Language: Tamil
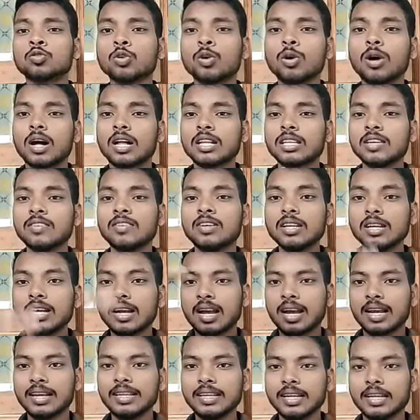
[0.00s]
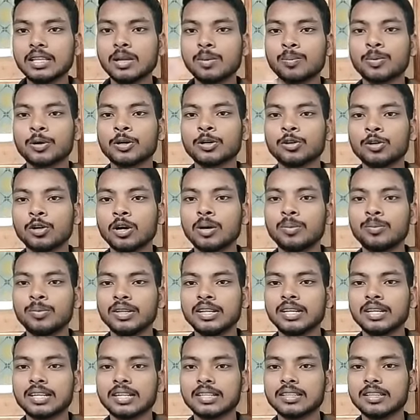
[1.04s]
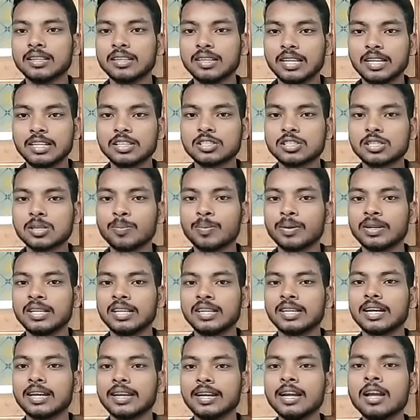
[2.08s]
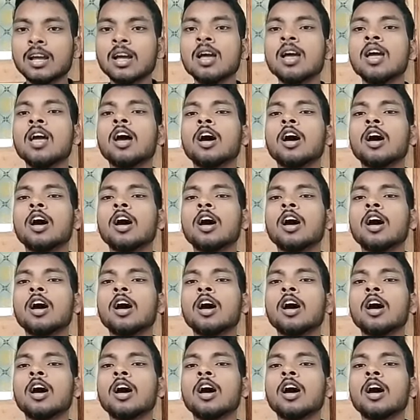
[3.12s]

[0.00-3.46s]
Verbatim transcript: ஸோ அதை விட ஹையாக தான் பண்ணணும் அப்படின்றத நினச்சி பண்ணியிருக்காரு